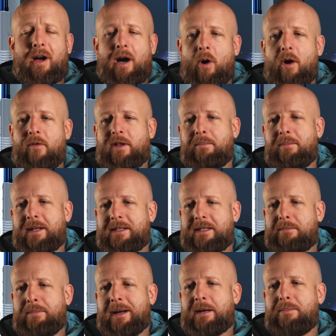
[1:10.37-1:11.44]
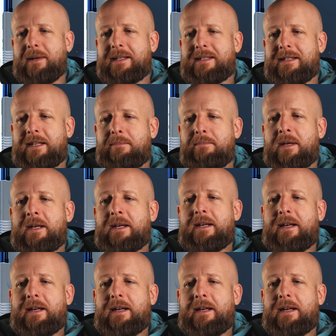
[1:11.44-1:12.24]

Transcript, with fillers: nach auch auf der Platz, Bank Platz nehmen.